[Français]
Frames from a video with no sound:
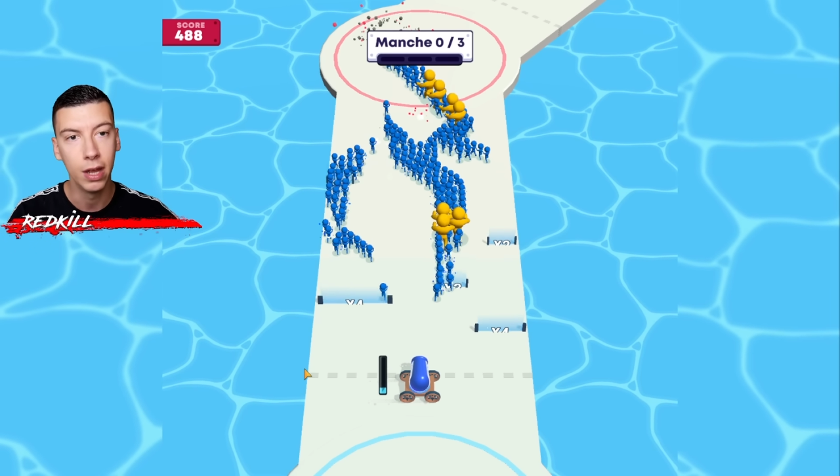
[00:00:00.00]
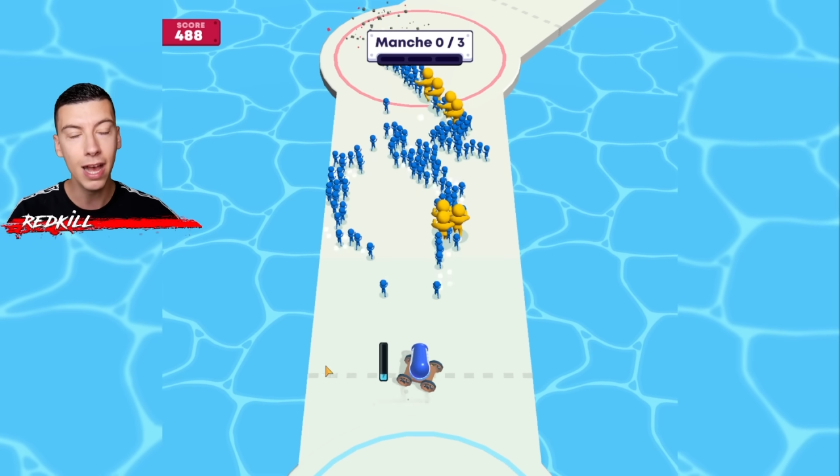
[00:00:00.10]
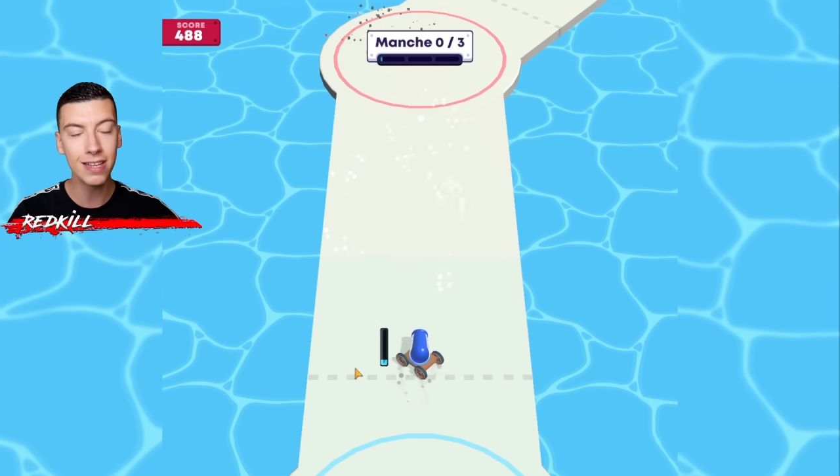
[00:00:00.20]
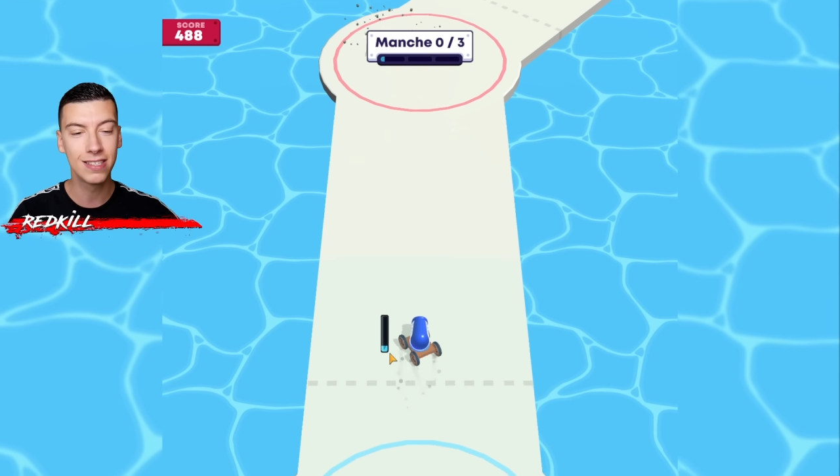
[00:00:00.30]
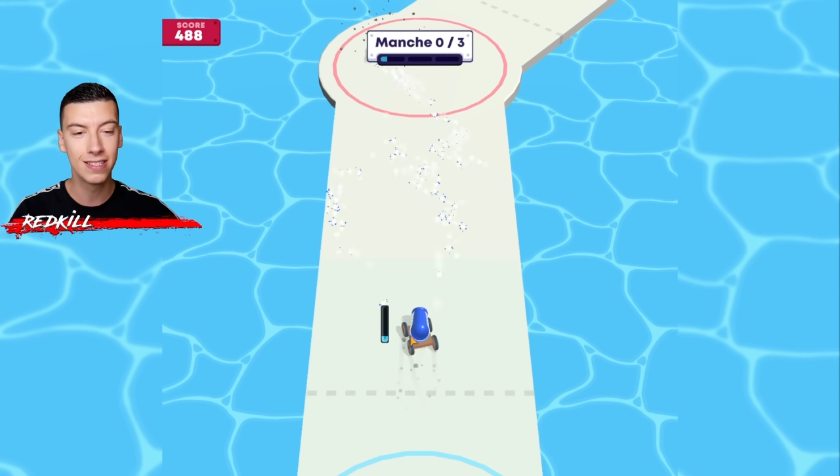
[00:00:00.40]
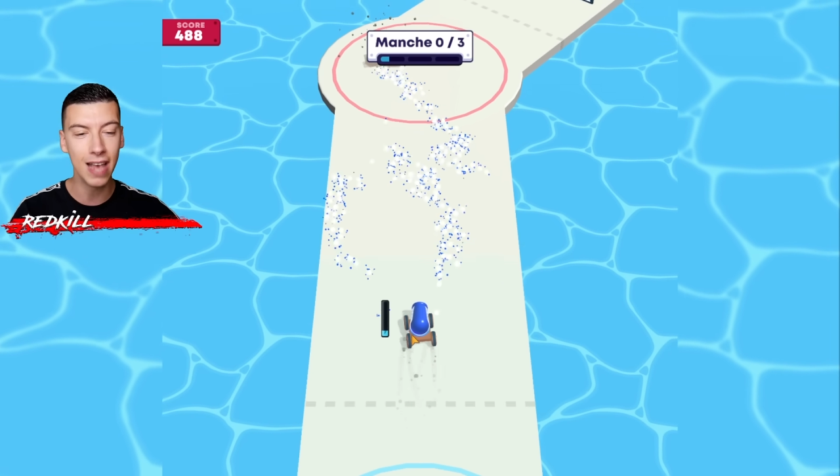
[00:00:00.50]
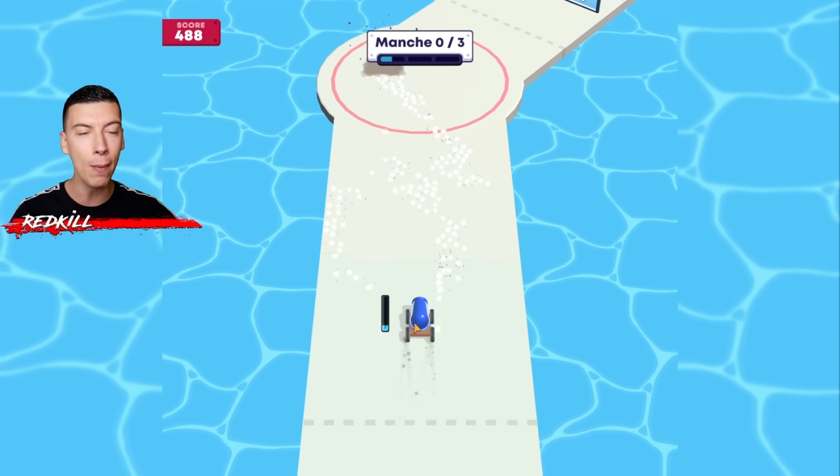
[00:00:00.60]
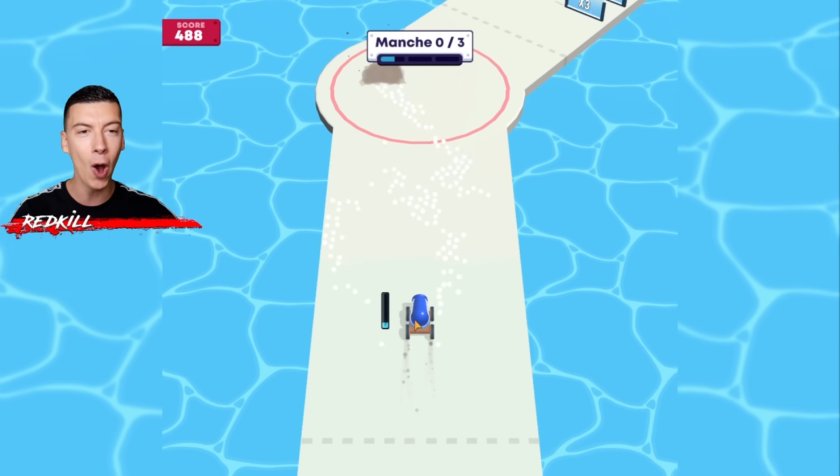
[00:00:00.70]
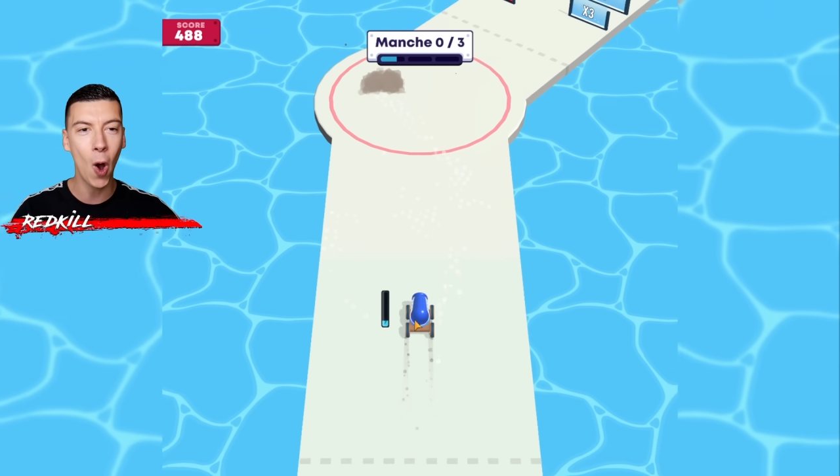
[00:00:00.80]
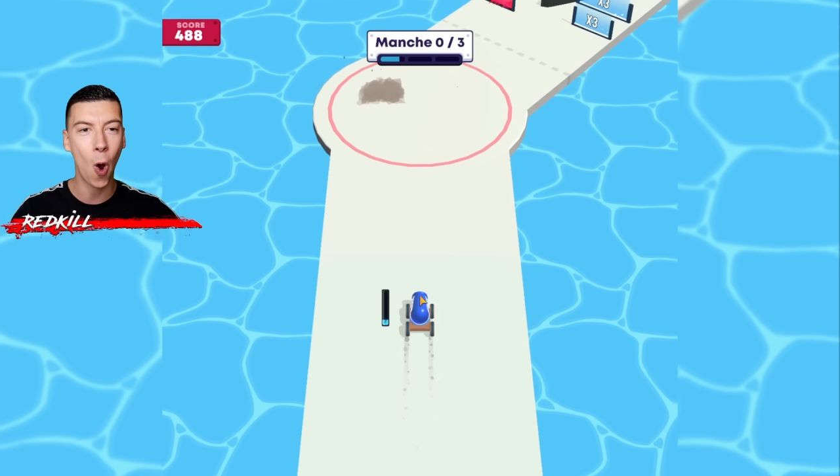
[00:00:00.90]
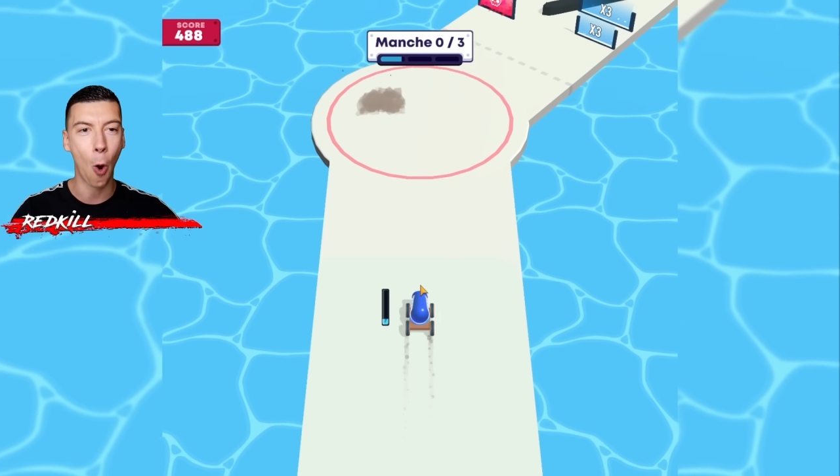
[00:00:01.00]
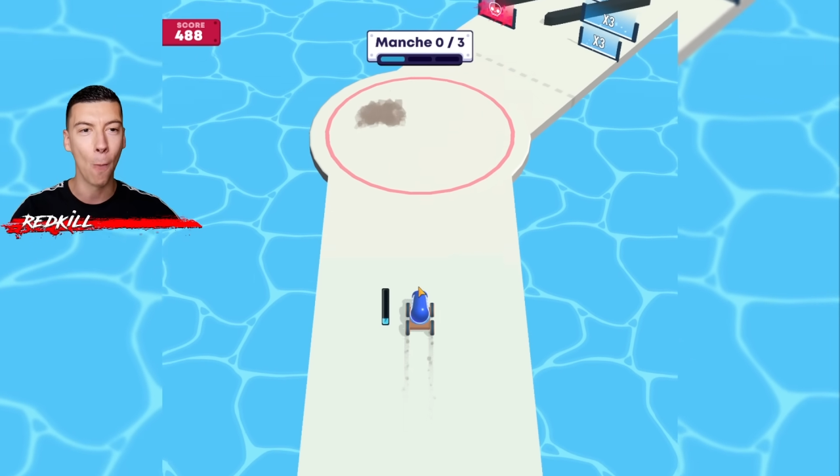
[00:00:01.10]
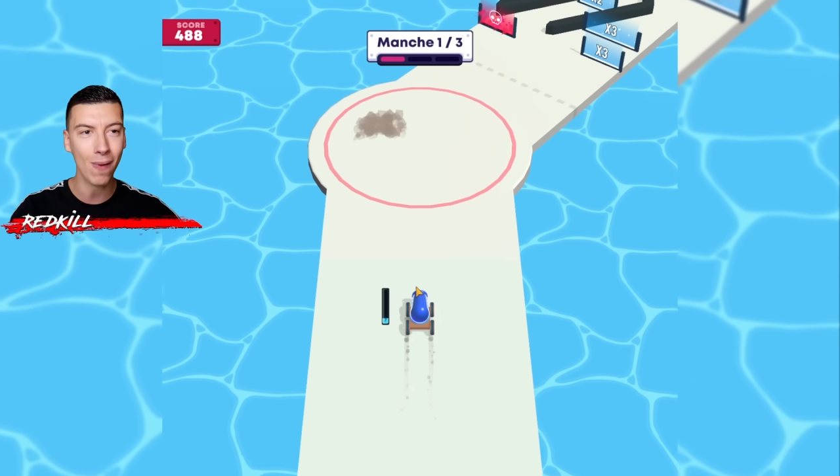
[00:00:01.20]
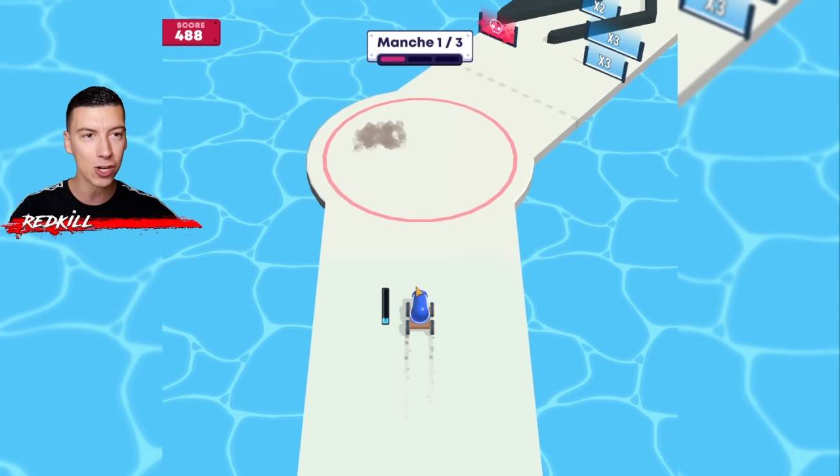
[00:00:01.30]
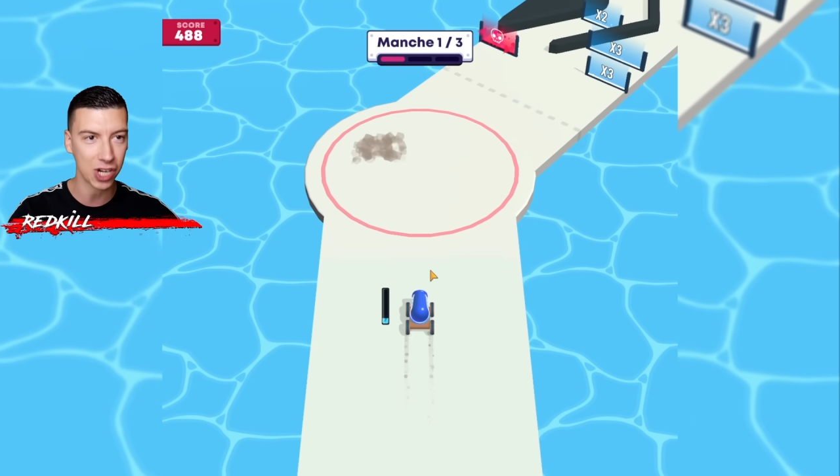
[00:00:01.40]
et eh, c'est bon
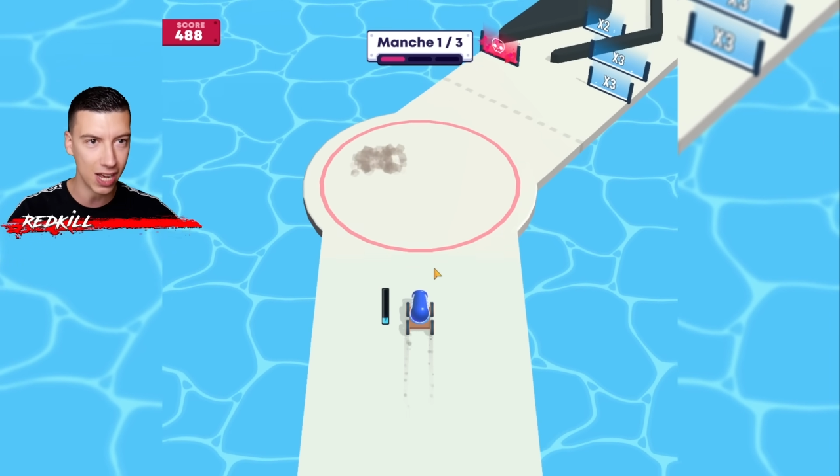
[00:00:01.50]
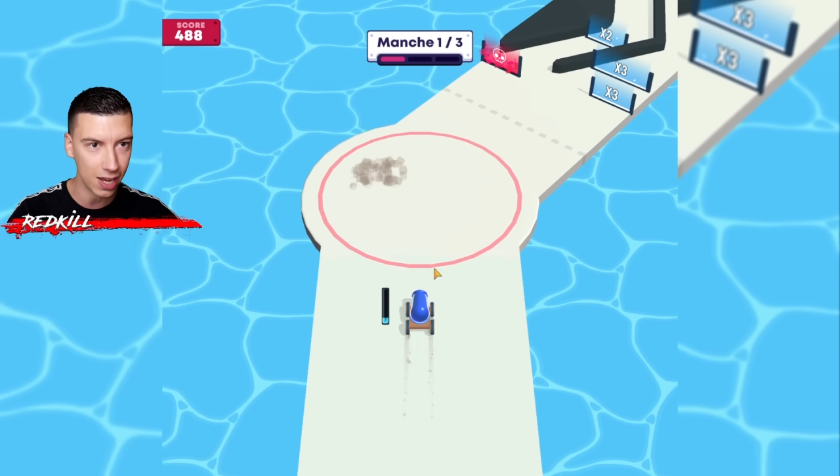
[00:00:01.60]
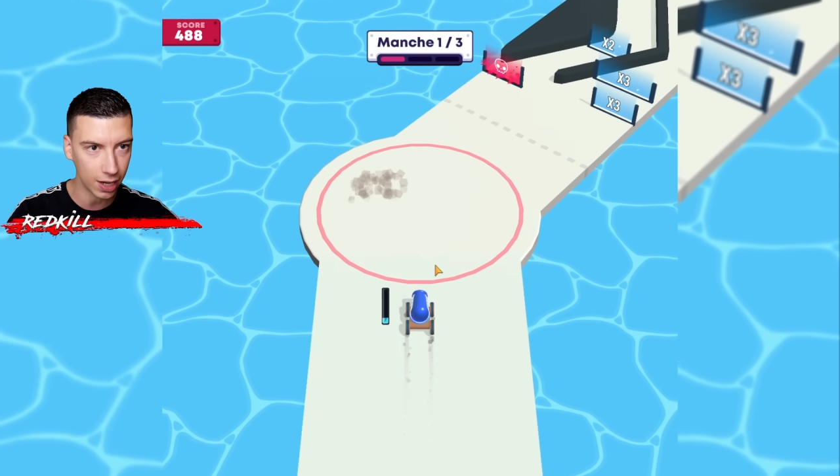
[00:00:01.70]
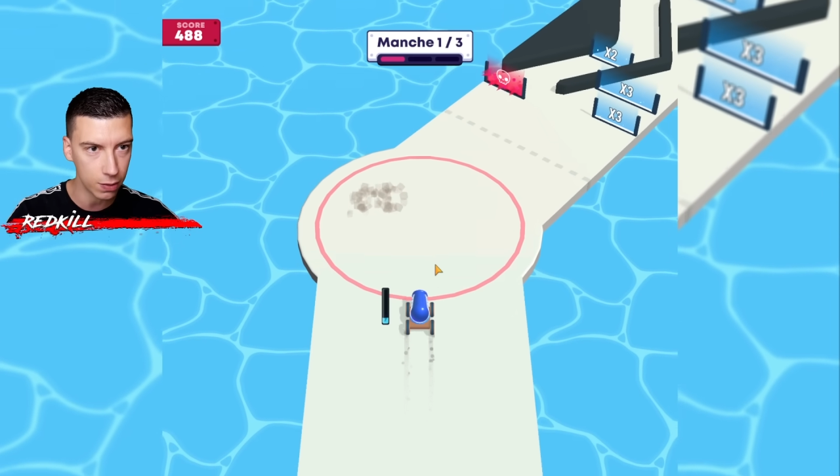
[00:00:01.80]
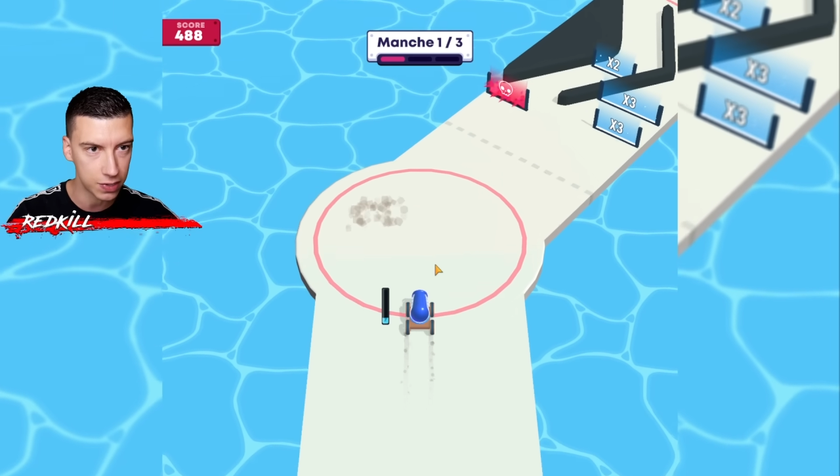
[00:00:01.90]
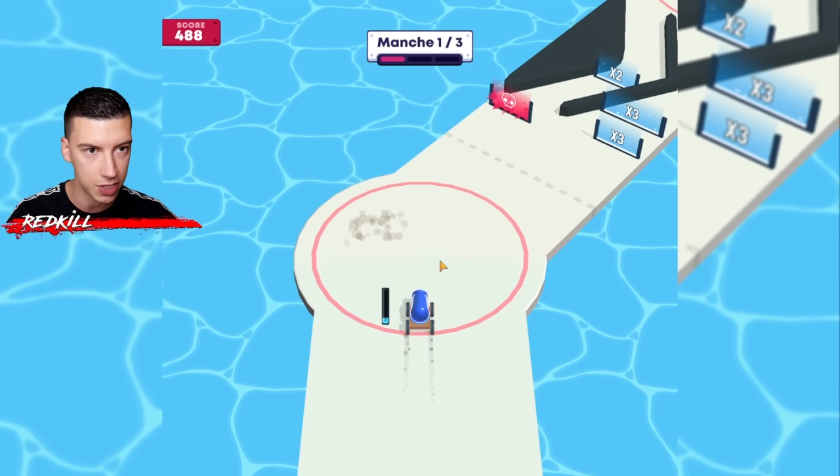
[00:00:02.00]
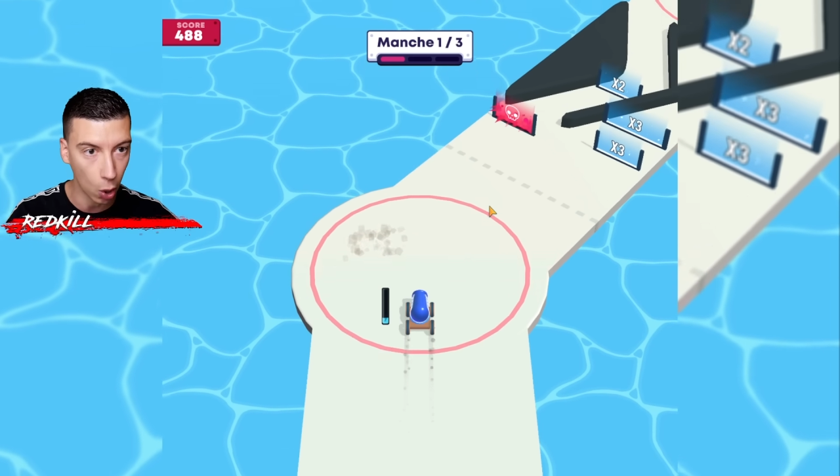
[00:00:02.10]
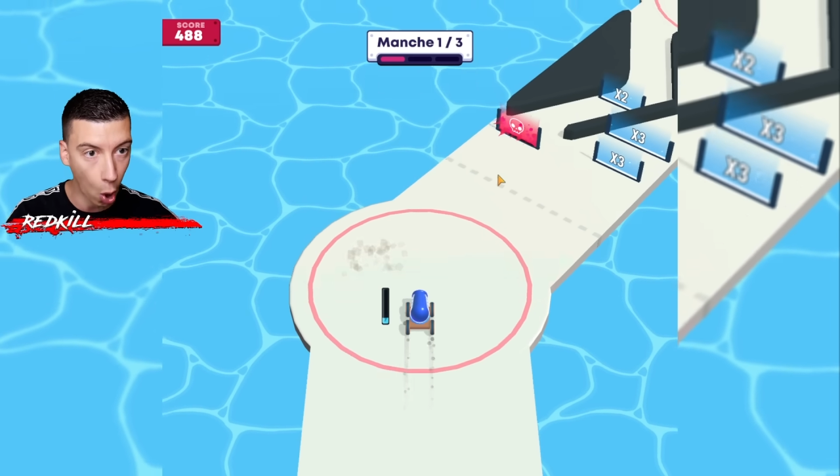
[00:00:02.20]
Manche un réussi.